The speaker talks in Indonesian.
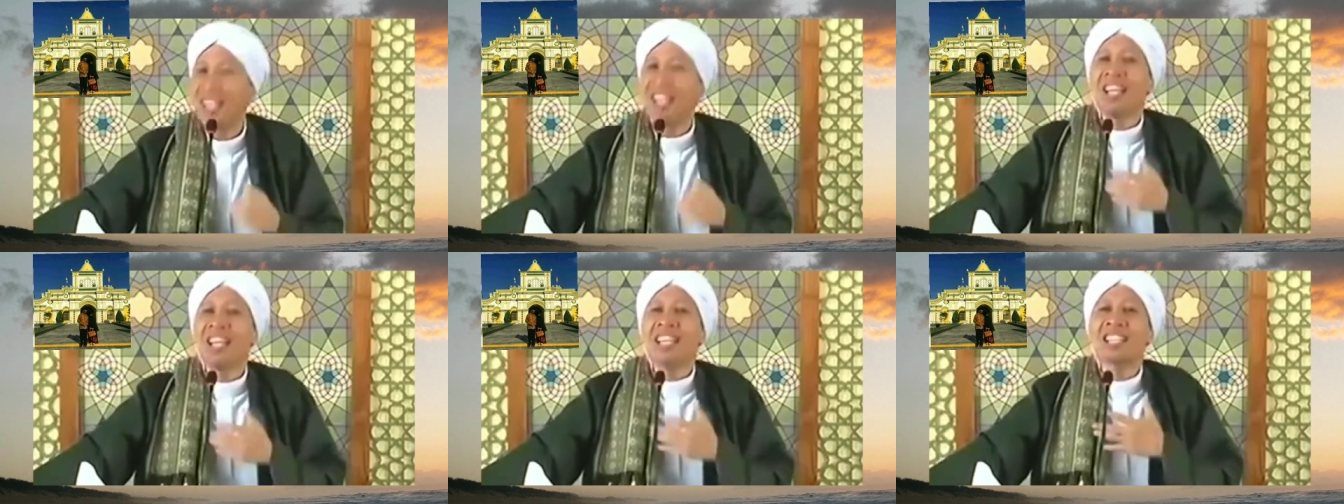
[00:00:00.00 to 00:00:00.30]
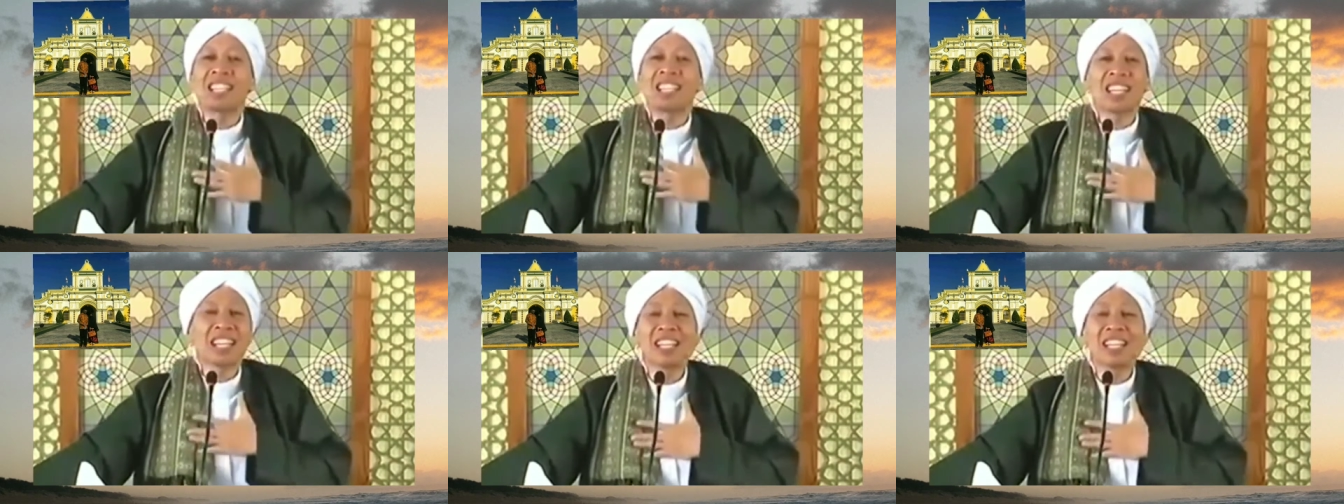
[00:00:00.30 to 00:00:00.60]

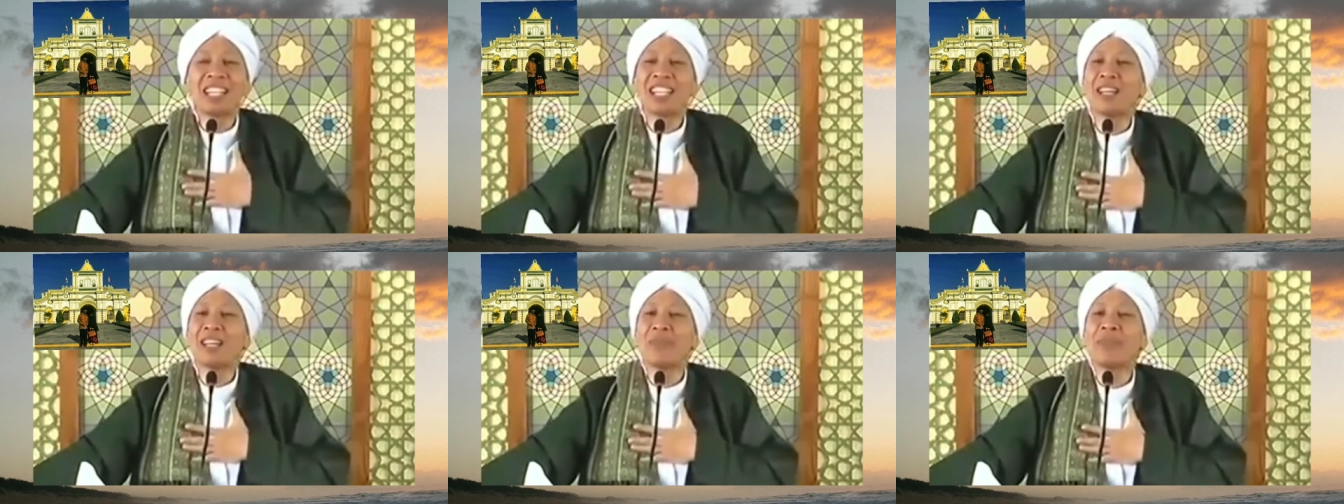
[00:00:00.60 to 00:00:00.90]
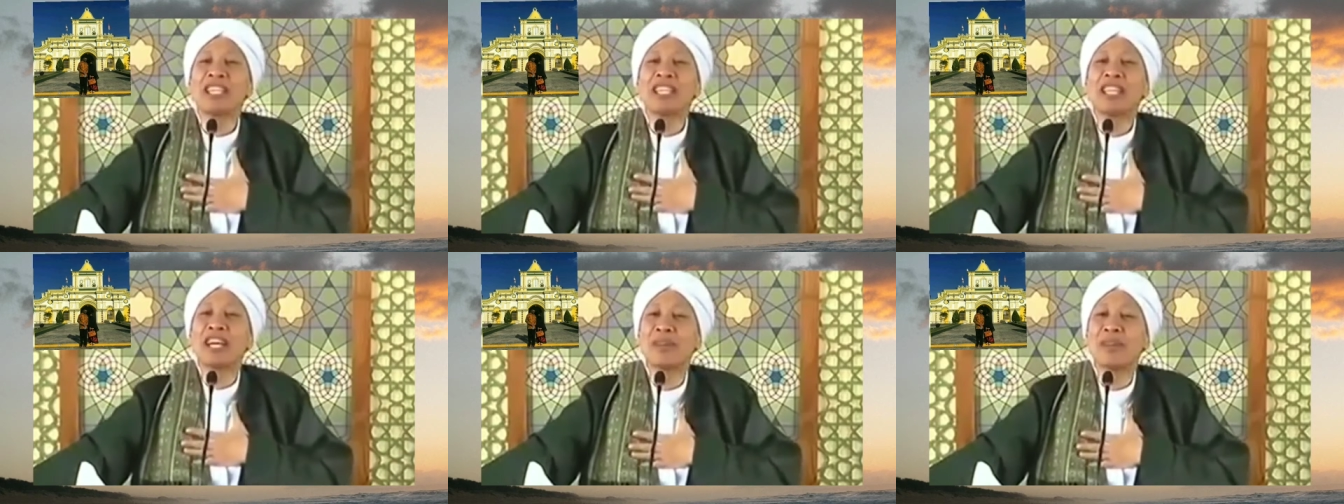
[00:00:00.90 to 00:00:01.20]
Sekarang tinggal
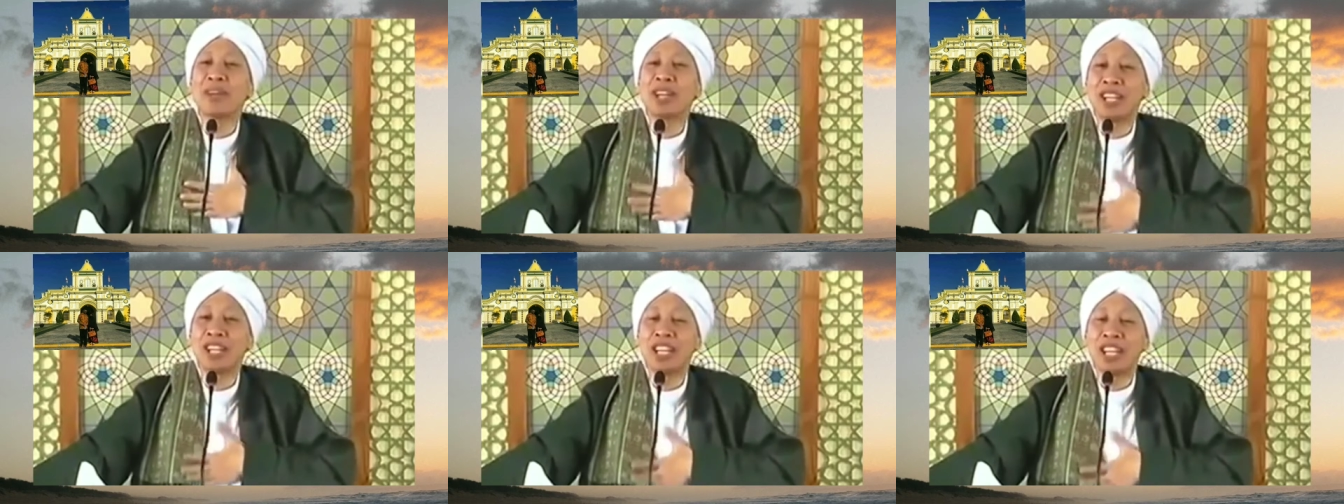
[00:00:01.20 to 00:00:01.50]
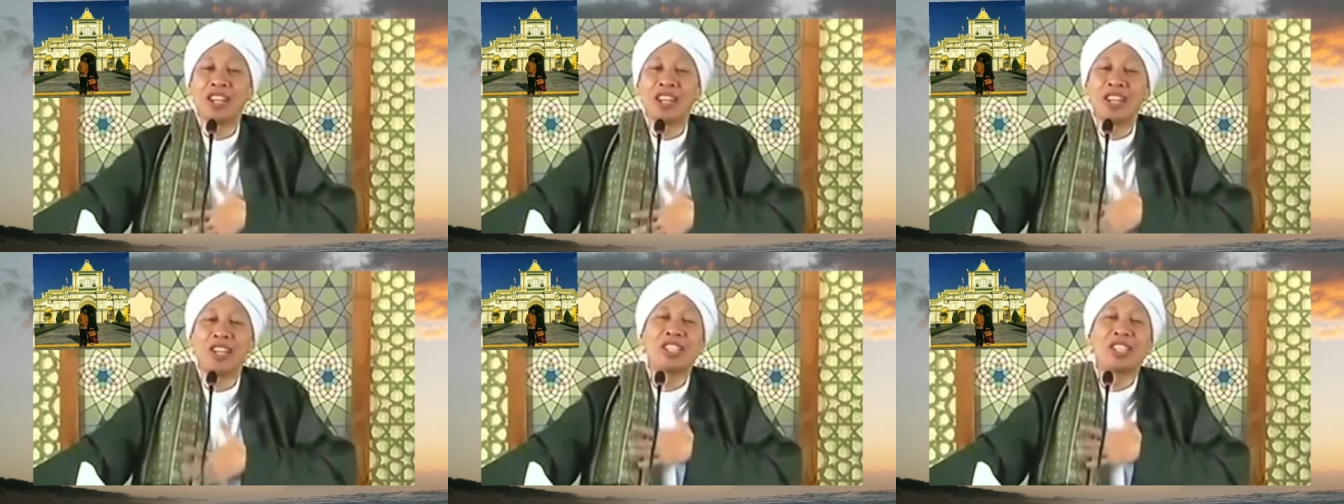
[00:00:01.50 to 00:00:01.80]
minta kepada Allah, ya
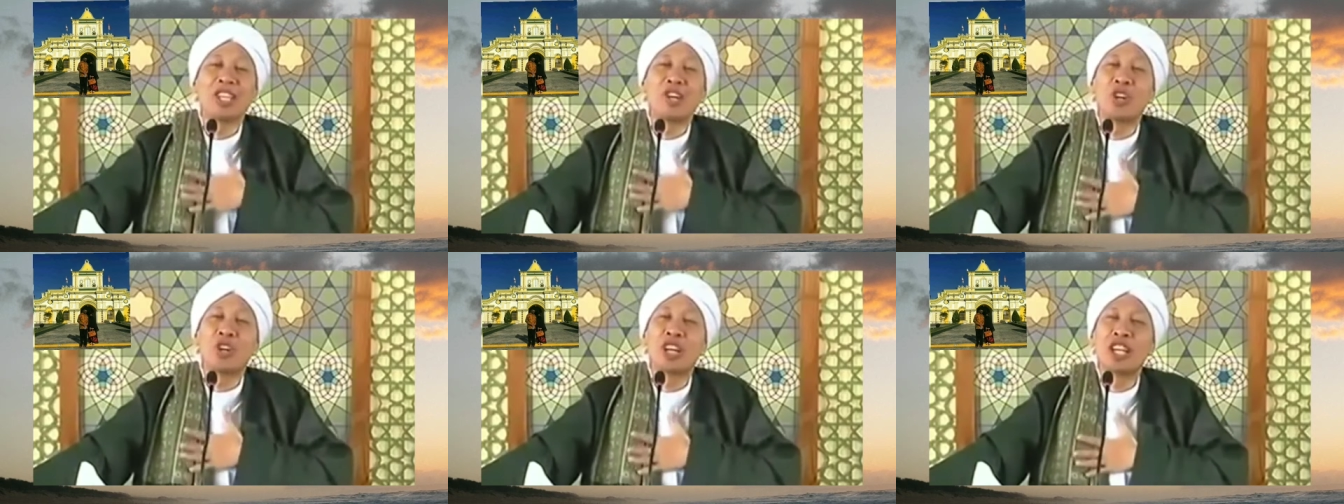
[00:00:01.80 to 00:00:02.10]
Allah jauhkan